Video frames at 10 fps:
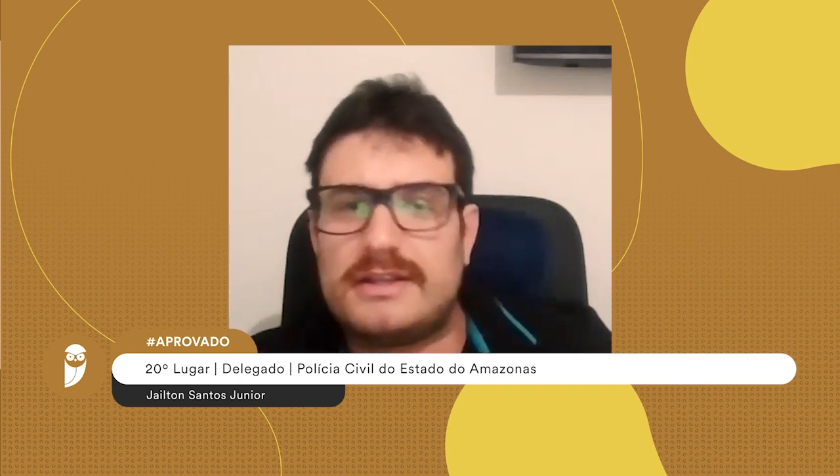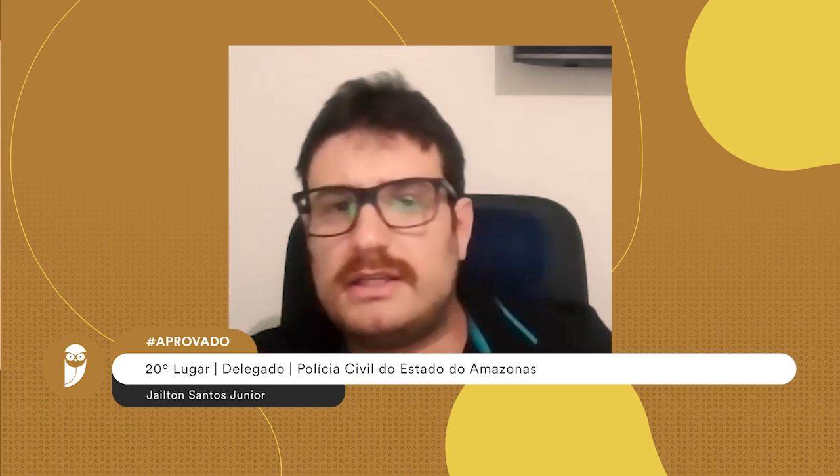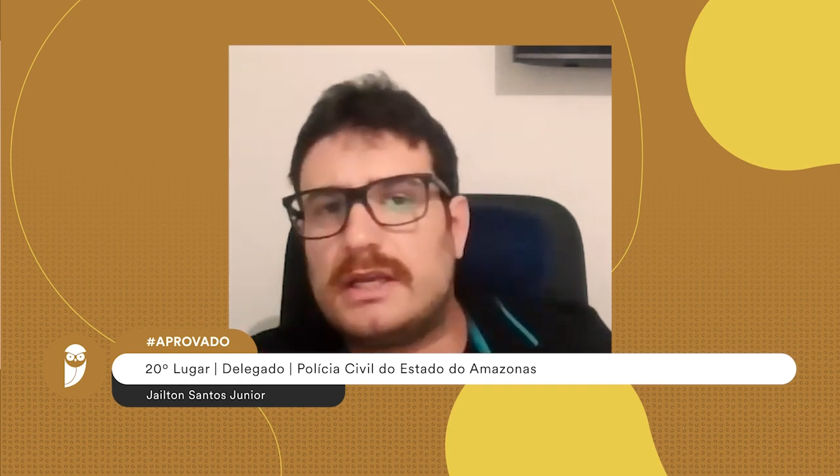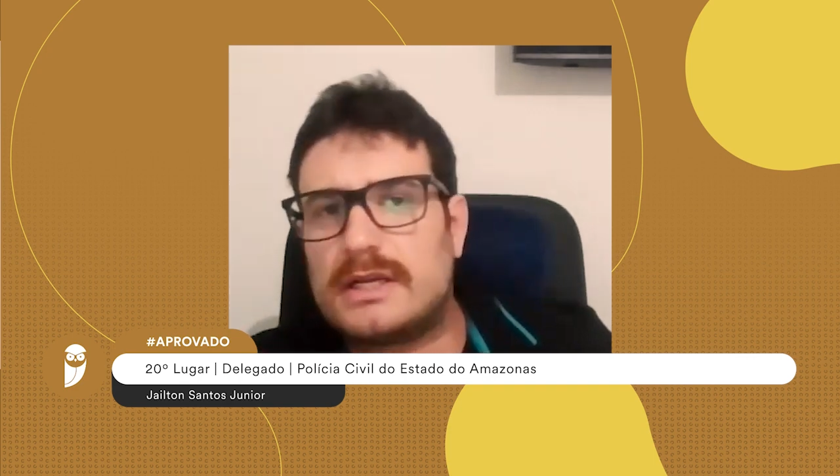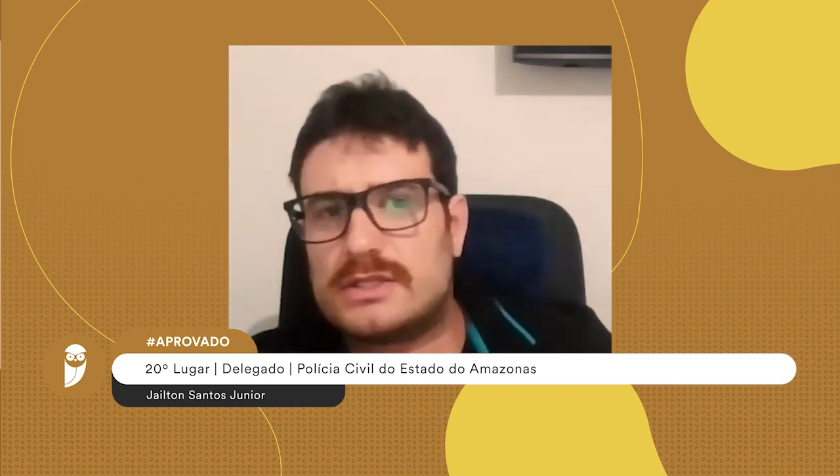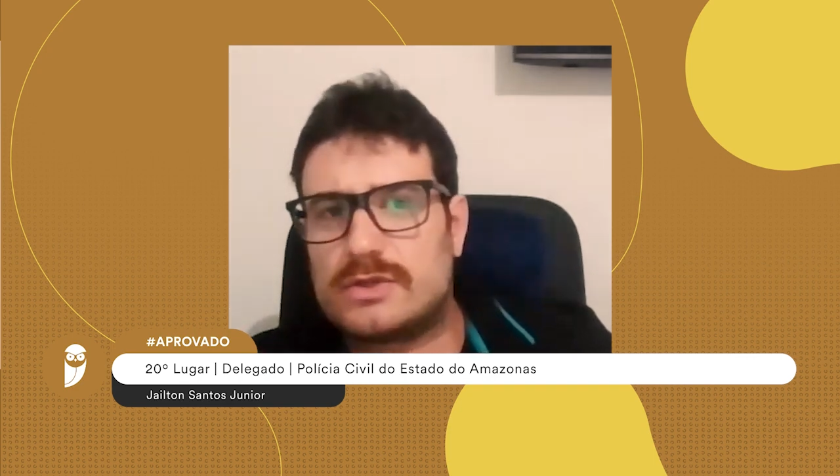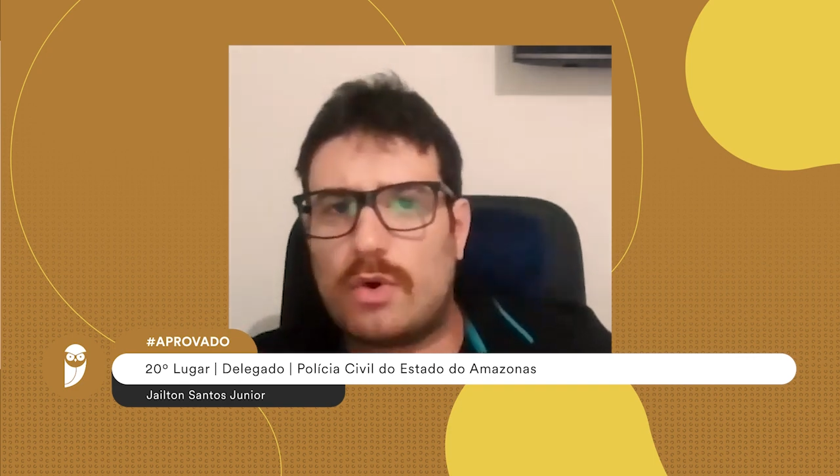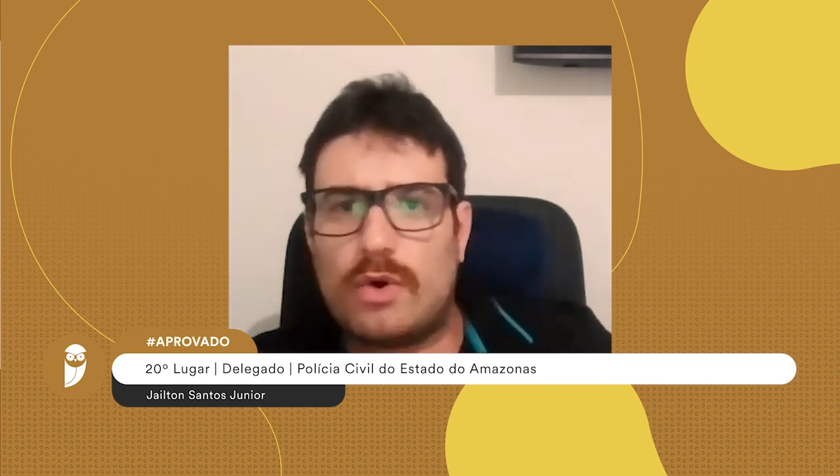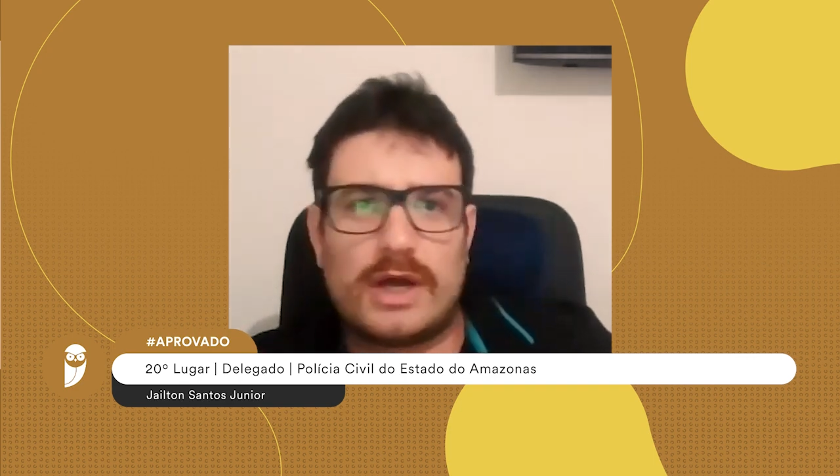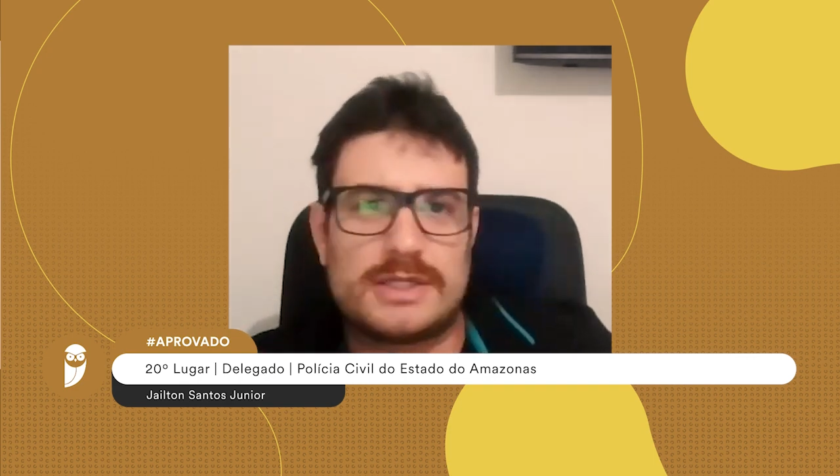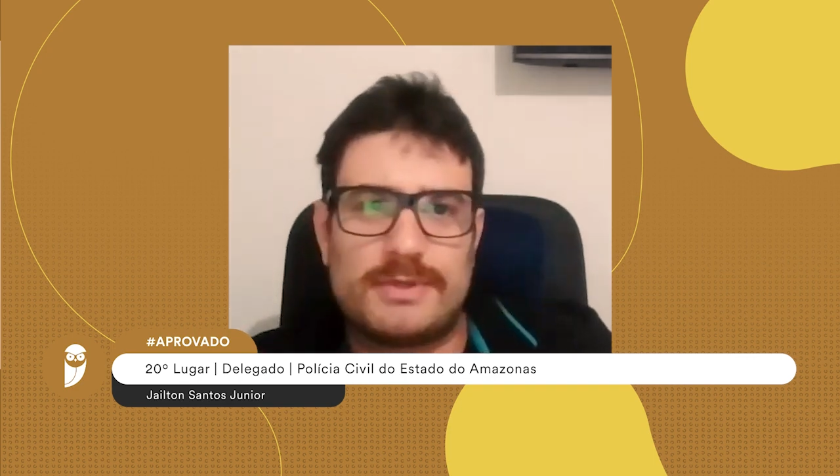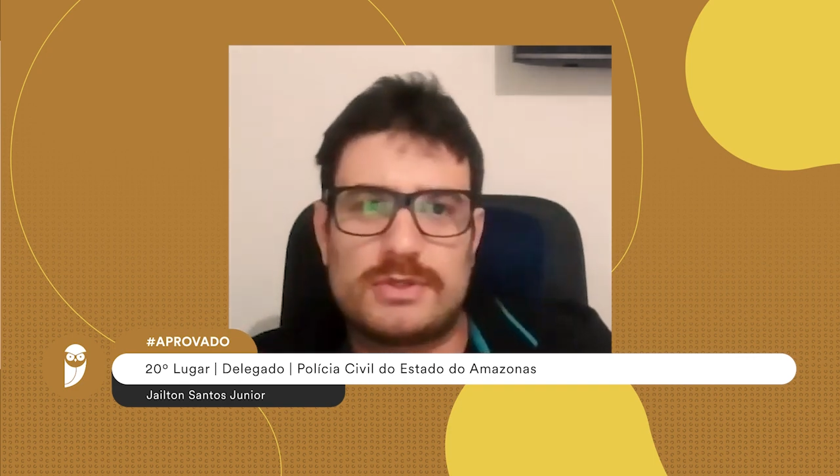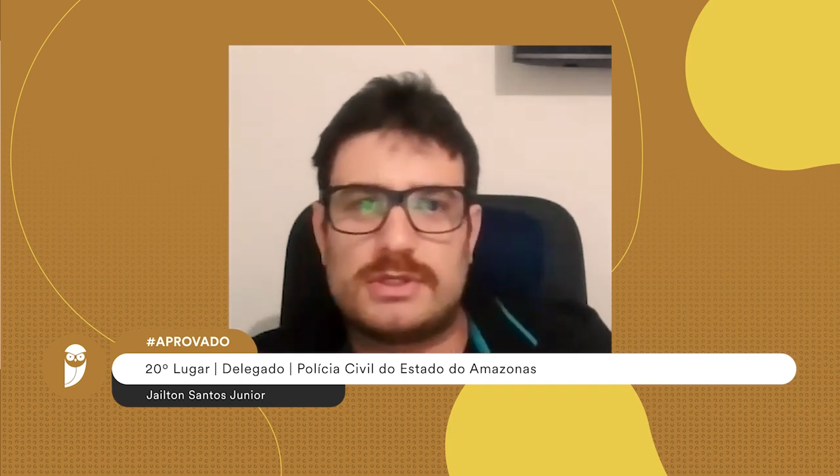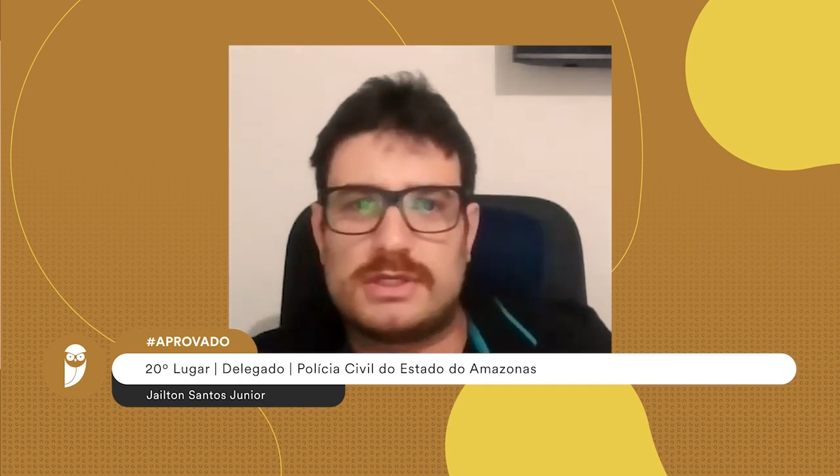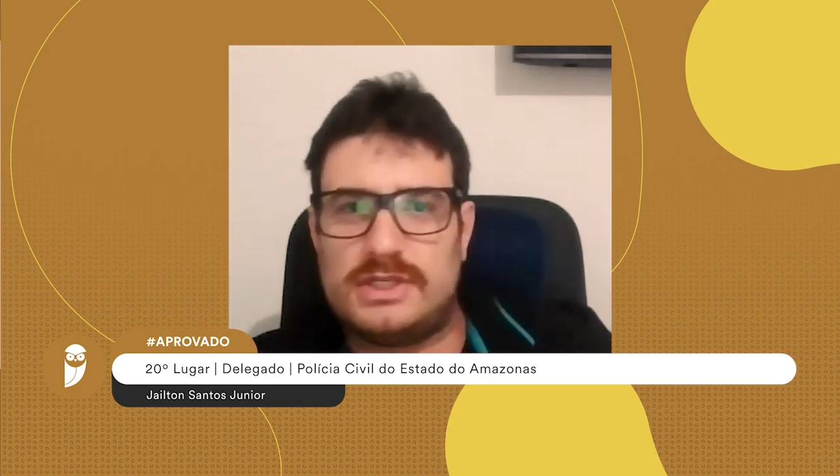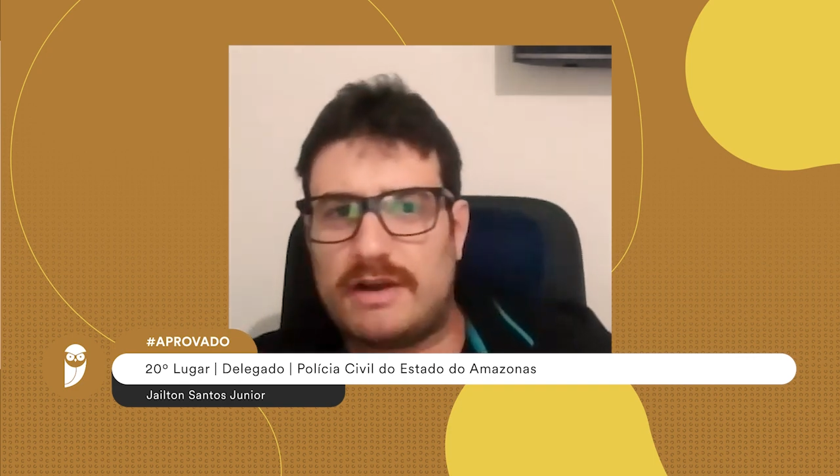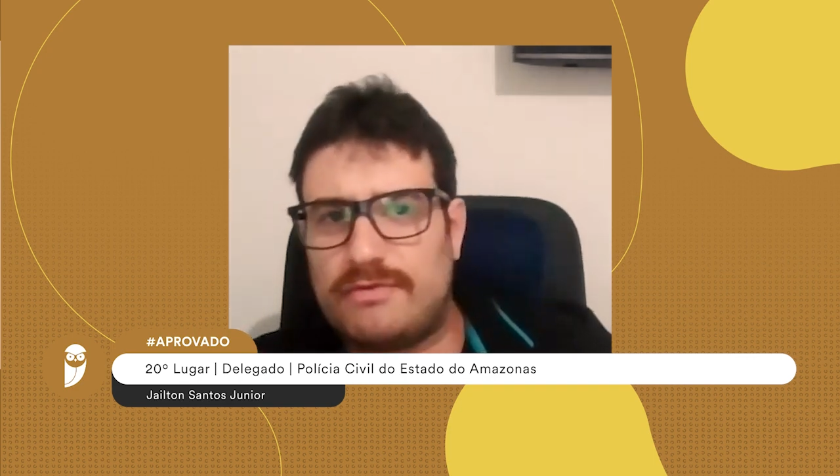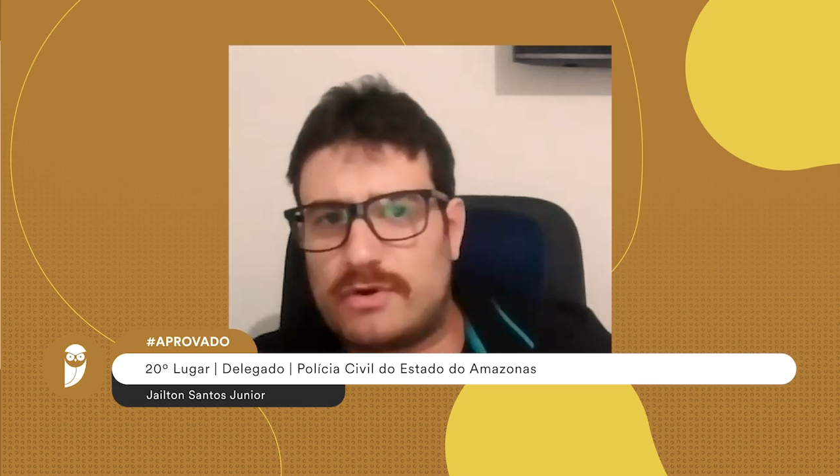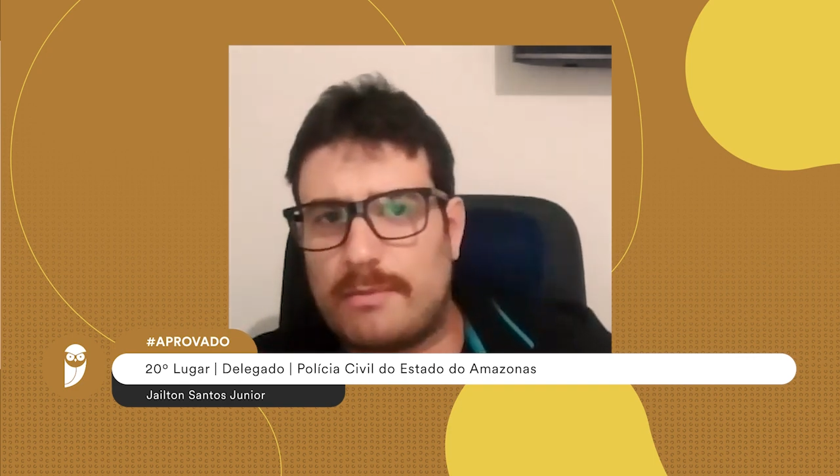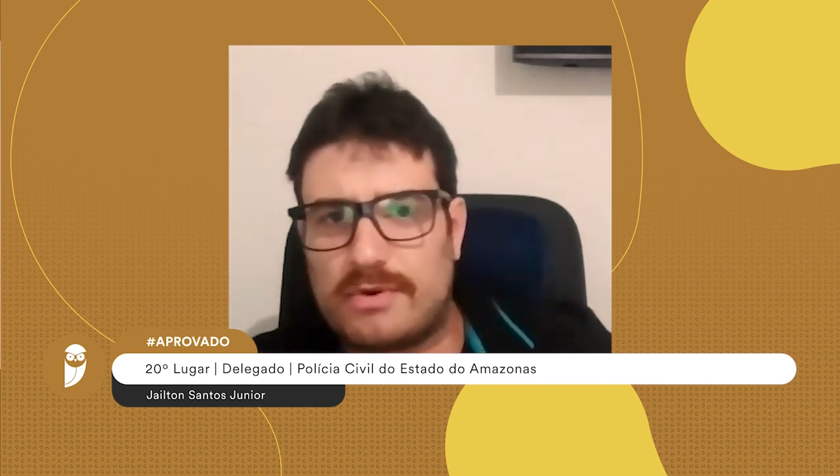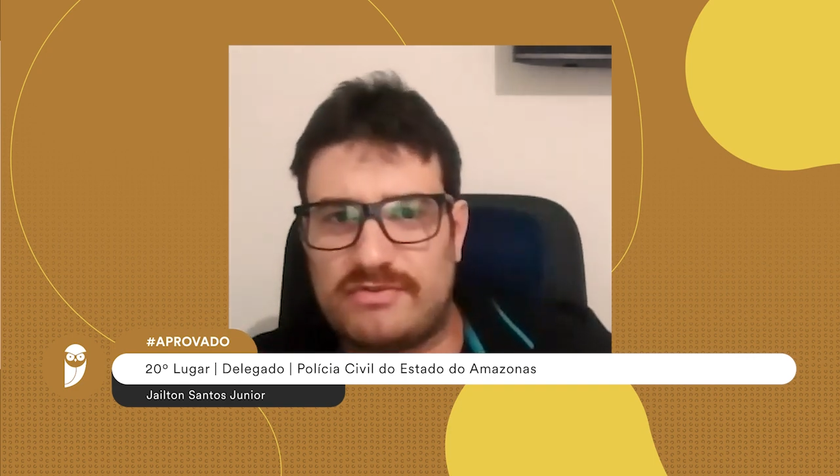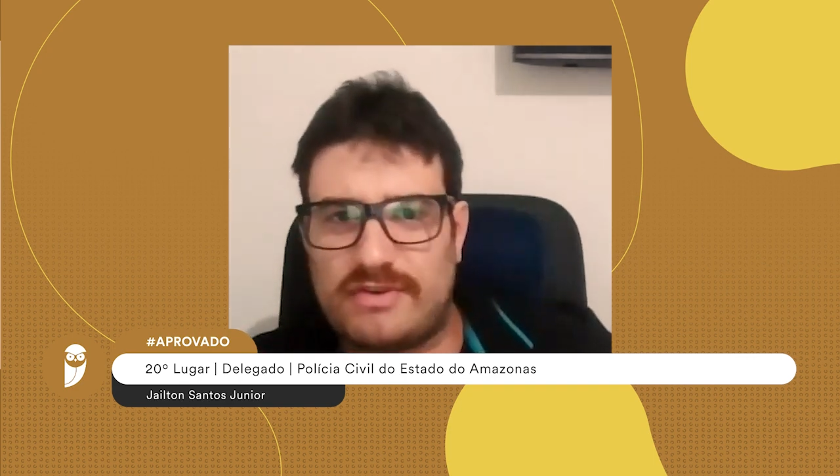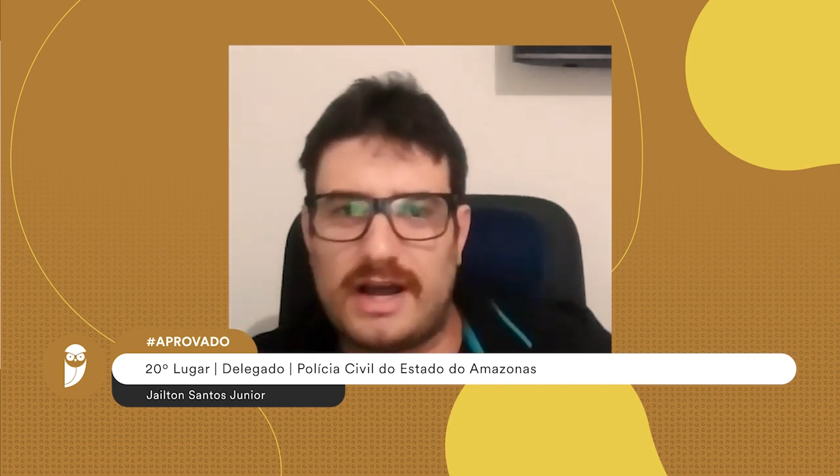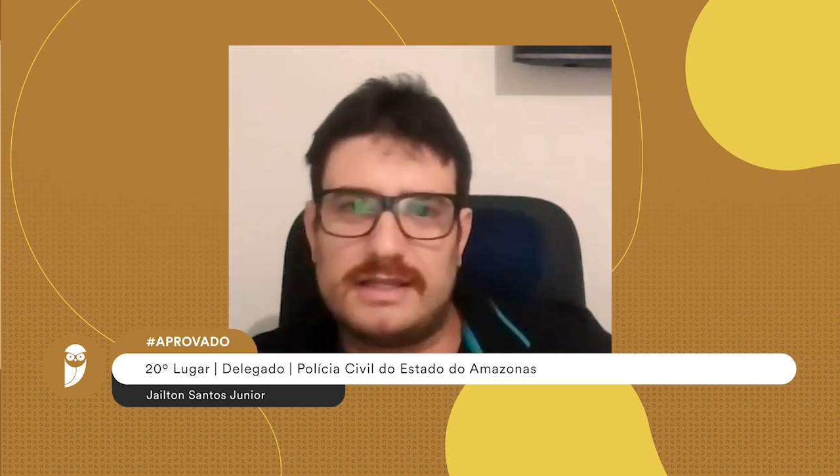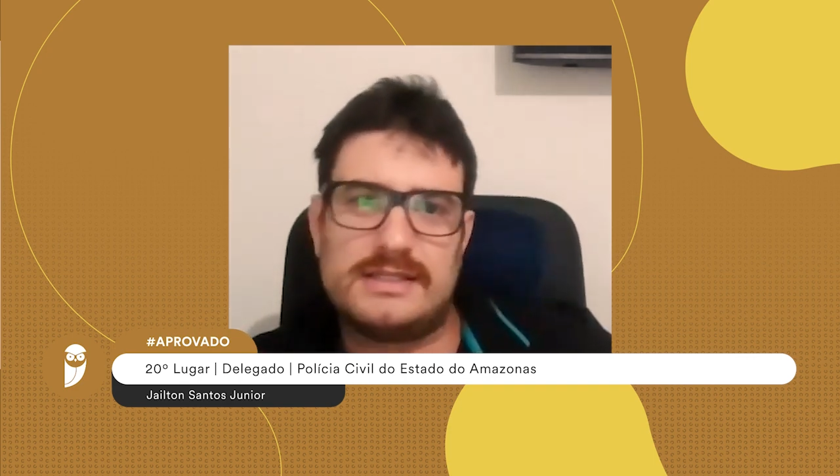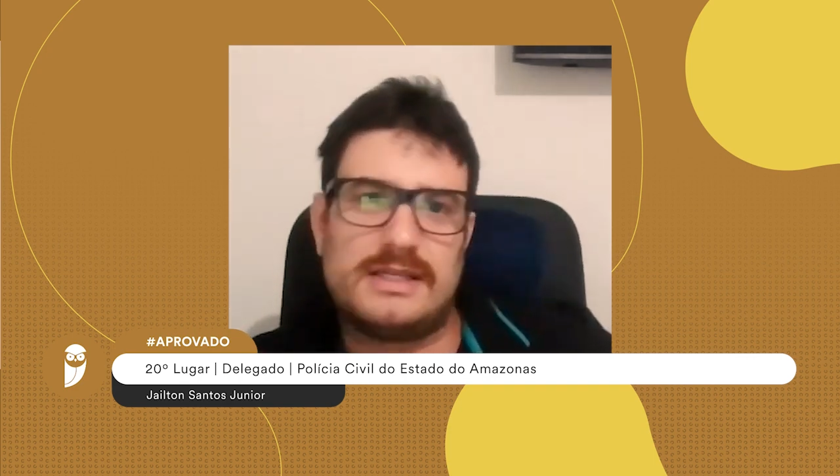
dicas com as pessoas que já foram aprovadas,